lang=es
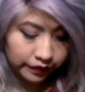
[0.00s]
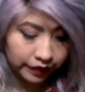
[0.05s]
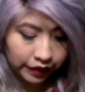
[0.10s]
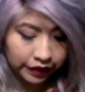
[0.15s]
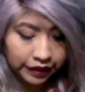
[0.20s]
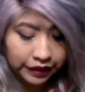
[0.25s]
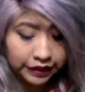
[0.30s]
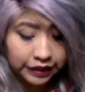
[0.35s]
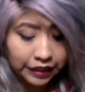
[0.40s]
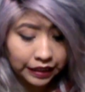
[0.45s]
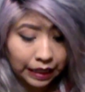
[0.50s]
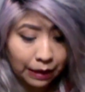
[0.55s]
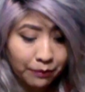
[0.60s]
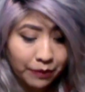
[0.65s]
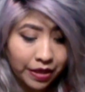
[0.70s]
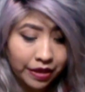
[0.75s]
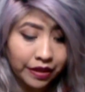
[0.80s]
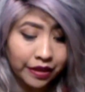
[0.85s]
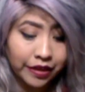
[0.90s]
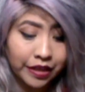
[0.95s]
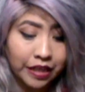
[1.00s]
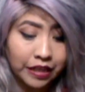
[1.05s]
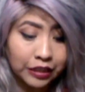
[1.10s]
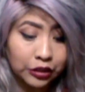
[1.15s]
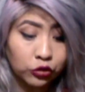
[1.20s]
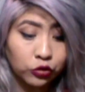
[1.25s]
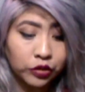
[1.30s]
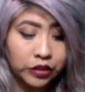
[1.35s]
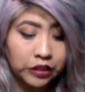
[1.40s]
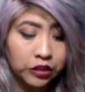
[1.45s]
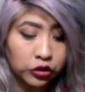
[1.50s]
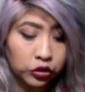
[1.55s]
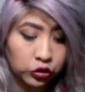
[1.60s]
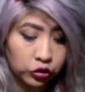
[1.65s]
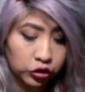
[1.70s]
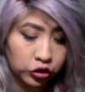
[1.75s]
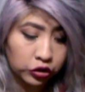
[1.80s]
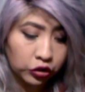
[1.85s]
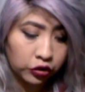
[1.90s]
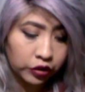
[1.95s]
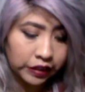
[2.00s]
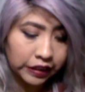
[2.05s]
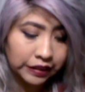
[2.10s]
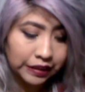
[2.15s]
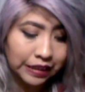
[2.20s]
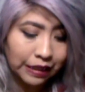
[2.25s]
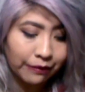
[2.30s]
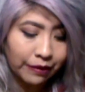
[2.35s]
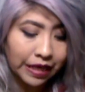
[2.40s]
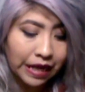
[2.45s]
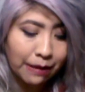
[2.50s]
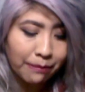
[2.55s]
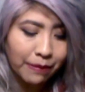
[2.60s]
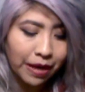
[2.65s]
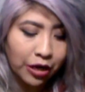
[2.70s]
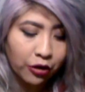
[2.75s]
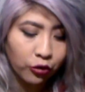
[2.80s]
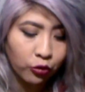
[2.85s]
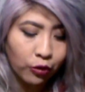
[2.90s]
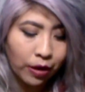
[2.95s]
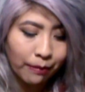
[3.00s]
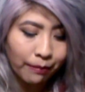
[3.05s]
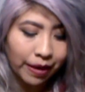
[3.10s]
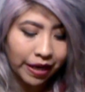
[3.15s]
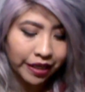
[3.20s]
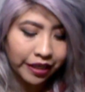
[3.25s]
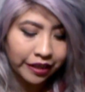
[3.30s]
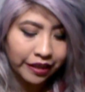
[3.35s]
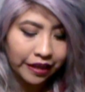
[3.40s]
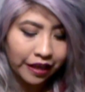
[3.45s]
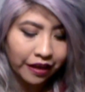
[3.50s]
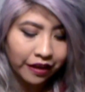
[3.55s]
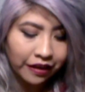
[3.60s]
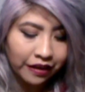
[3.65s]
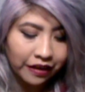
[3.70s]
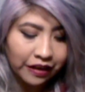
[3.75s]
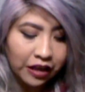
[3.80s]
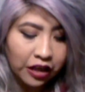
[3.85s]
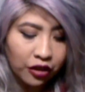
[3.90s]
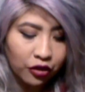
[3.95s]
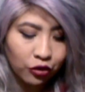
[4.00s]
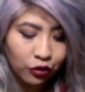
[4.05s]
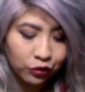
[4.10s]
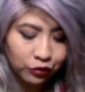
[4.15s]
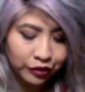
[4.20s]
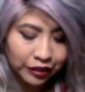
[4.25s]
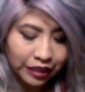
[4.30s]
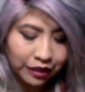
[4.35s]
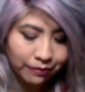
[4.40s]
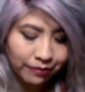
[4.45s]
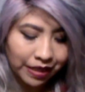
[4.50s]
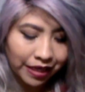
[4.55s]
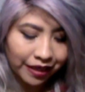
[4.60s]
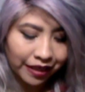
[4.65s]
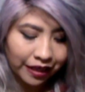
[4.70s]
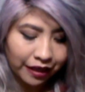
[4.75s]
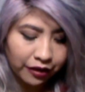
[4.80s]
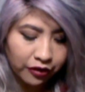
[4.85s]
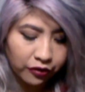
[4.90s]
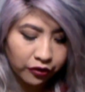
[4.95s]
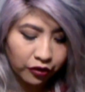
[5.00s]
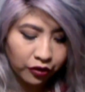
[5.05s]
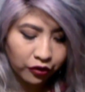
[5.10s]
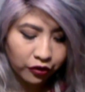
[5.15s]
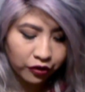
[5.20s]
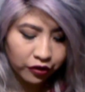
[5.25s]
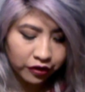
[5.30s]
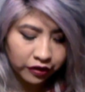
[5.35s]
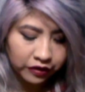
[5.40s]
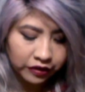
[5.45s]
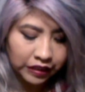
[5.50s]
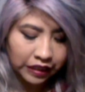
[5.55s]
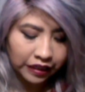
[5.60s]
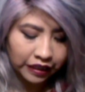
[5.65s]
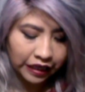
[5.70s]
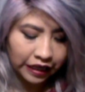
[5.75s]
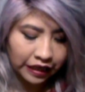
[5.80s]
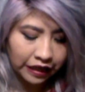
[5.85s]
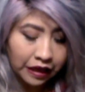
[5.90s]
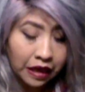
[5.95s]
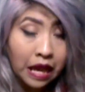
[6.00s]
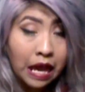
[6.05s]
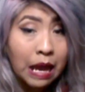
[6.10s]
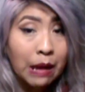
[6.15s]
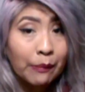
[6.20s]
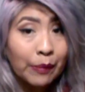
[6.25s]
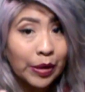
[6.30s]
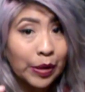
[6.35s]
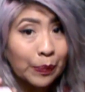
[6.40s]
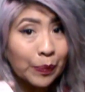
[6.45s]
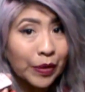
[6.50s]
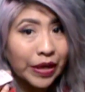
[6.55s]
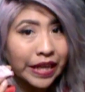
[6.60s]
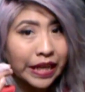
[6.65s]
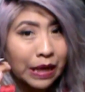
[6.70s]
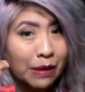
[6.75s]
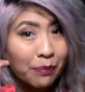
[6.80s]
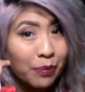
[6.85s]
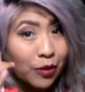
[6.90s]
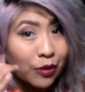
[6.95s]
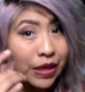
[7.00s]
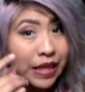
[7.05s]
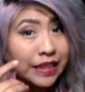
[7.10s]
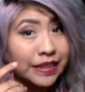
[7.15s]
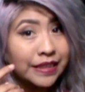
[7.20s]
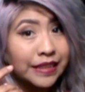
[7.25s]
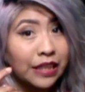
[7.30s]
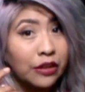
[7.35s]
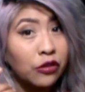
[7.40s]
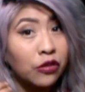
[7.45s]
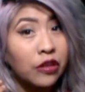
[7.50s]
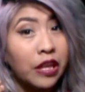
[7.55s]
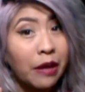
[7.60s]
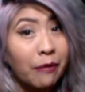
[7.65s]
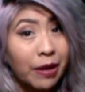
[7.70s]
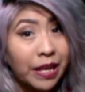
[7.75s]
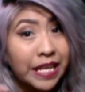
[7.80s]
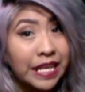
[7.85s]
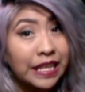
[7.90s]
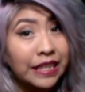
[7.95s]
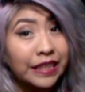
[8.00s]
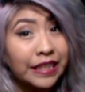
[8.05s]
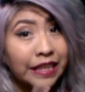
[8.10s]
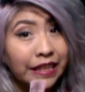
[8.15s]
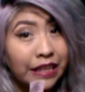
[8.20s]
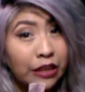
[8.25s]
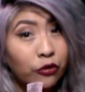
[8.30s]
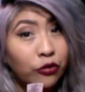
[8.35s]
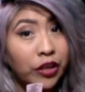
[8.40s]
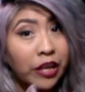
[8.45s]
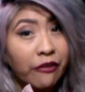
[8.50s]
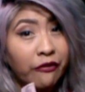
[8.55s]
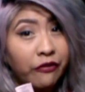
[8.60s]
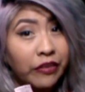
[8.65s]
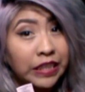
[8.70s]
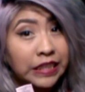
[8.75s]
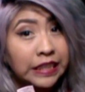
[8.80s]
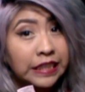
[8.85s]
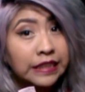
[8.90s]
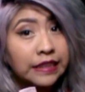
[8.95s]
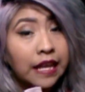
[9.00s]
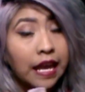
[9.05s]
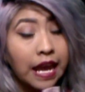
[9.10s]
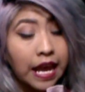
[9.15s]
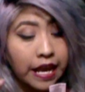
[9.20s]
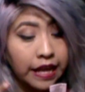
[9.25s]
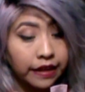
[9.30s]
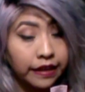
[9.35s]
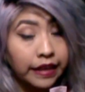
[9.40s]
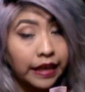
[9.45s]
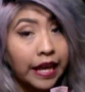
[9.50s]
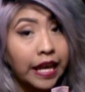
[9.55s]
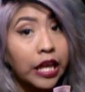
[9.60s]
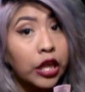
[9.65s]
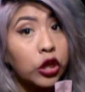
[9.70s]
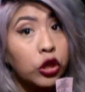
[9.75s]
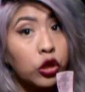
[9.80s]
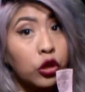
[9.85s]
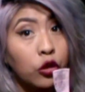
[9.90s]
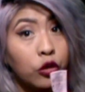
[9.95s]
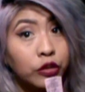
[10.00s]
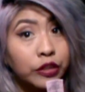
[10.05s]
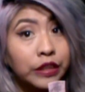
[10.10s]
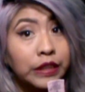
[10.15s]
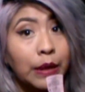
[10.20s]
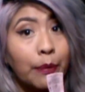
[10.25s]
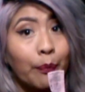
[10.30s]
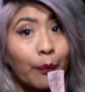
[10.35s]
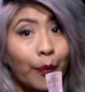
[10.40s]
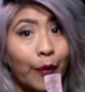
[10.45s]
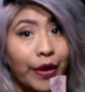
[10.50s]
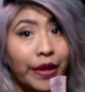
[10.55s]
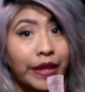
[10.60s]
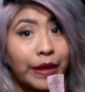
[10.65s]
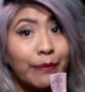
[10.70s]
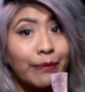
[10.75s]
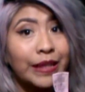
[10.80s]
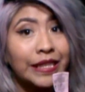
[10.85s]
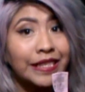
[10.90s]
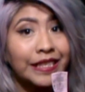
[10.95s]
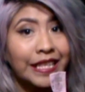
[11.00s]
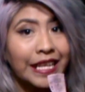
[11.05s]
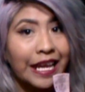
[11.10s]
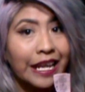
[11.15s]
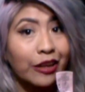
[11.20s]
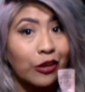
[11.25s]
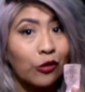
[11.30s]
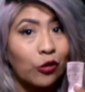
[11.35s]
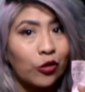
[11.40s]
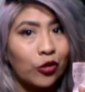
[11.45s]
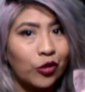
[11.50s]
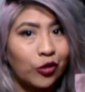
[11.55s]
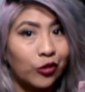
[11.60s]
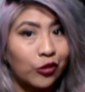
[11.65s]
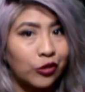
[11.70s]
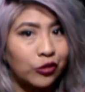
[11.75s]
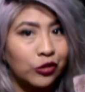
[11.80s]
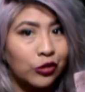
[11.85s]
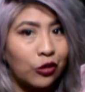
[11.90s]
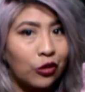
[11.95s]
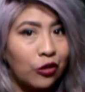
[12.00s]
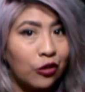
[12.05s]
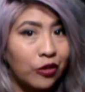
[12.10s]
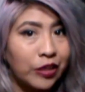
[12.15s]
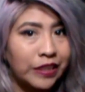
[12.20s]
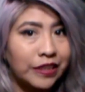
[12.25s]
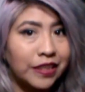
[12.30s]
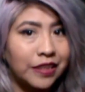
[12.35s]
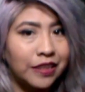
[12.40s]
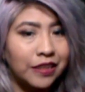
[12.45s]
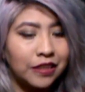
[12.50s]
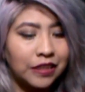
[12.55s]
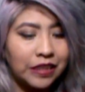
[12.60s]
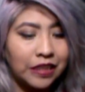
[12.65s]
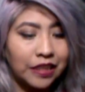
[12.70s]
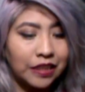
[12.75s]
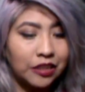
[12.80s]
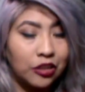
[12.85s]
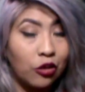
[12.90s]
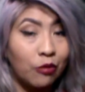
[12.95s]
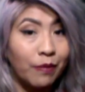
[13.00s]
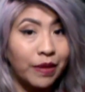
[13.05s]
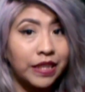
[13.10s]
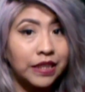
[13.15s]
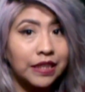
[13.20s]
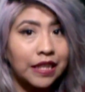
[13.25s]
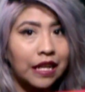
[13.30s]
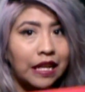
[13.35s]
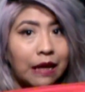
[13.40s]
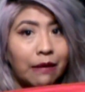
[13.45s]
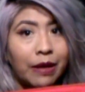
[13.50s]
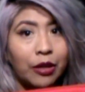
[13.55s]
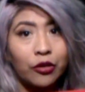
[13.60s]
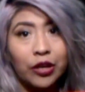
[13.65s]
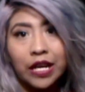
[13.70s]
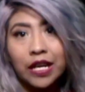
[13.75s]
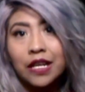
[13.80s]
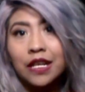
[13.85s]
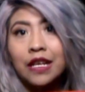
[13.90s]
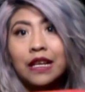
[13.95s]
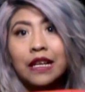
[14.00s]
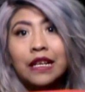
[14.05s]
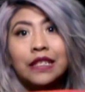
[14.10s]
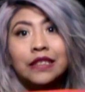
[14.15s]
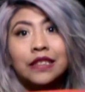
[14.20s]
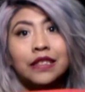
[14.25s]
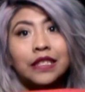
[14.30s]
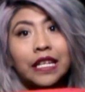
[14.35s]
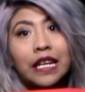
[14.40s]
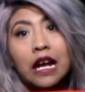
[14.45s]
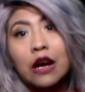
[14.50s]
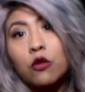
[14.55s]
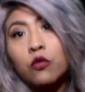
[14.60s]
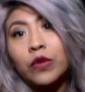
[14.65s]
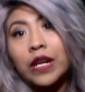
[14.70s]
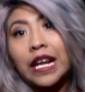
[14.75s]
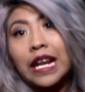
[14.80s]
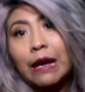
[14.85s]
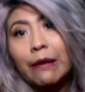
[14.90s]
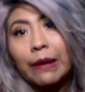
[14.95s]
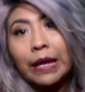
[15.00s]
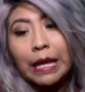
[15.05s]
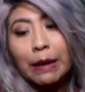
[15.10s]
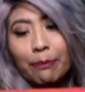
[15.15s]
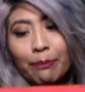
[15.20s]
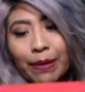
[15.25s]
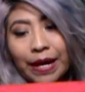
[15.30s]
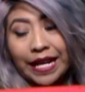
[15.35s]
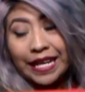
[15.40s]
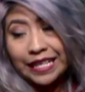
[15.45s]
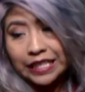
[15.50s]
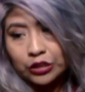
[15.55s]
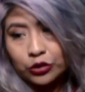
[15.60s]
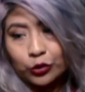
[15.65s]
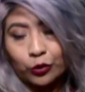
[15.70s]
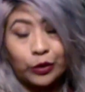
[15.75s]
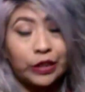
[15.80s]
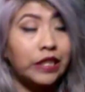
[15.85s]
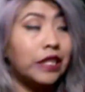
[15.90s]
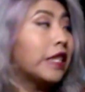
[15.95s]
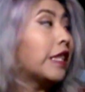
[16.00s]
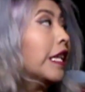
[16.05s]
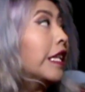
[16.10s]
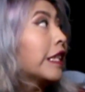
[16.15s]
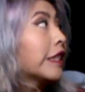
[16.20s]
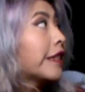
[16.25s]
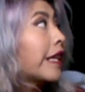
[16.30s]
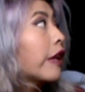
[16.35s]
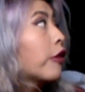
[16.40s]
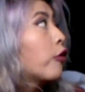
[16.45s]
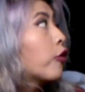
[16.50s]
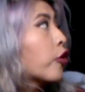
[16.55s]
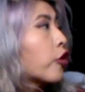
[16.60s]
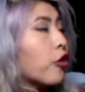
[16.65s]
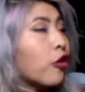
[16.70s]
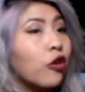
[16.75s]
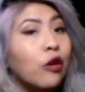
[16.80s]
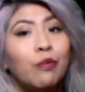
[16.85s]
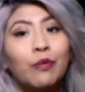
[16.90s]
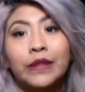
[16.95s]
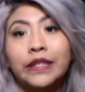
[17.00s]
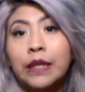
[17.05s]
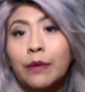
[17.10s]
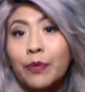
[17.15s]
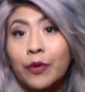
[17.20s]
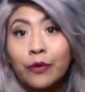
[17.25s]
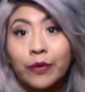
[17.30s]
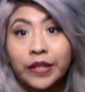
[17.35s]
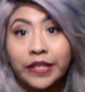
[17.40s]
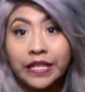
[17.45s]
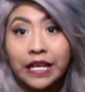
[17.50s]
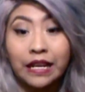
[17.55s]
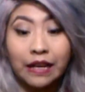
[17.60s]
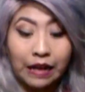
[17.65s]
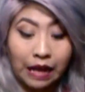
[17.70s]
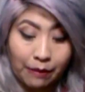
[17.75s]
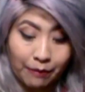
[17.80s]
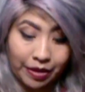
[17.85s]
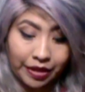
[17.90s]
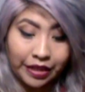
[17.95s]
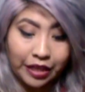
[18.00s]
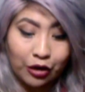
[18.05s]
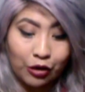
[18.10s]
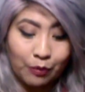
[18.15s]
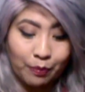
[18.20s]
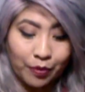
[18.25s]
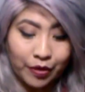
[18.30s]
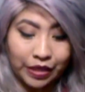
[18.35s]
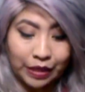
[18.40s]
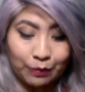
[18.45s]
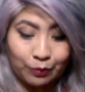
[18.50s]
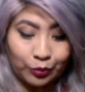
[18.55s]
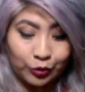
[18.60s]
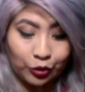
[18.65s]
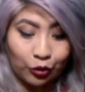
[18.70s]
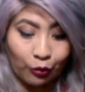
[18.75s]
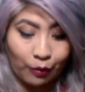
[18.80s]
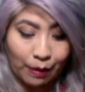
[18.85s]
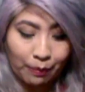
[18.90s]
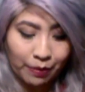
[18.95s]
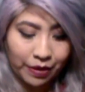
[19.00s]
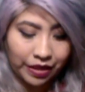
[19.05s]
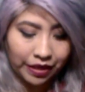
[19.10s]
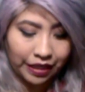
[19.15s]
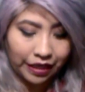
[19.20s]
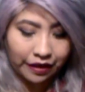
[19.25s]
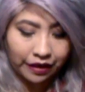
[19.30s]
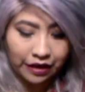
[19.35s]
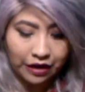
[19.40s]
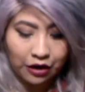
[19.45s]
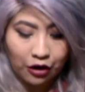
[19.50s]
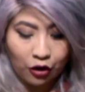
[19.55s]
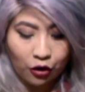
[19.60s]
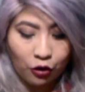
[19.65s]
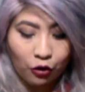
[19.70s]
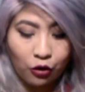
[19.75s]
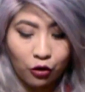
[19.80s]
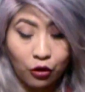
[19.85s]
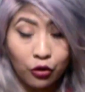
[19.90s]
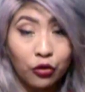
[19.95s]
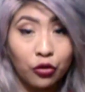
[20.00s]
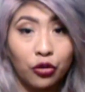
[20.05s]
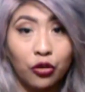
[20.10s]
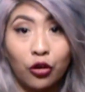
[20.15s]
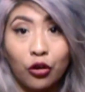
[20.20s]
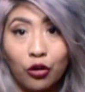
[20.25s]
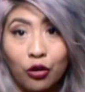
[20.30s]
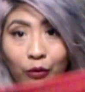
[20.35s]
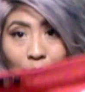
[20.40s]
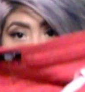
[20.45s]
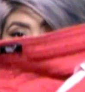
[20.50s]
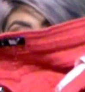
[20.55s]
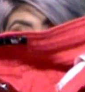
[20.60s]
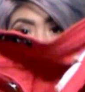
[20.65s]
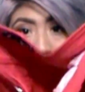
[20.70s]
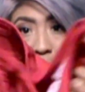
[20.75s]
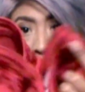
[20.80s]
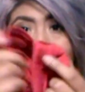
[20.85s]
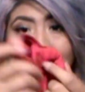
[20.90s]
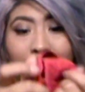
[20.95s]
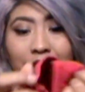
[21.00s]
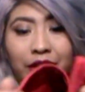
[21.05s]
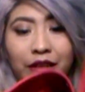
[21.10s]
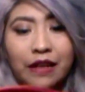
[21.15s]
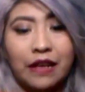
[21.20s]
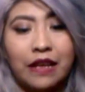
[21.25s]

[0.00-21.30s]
Este también tiene sus instrucciones, lavar a mano o a máquina, no usar blancador, secar pero por ejemplo, este debería tener un énfasis en que no se puede mezclar con otros colores. Es decir, que si lo metes a la lavadora, será una lavada para esto. Y si tienes algo rojo, pues aprovecha a meterlo porque pues lo va a pintar o no lo va a despintar.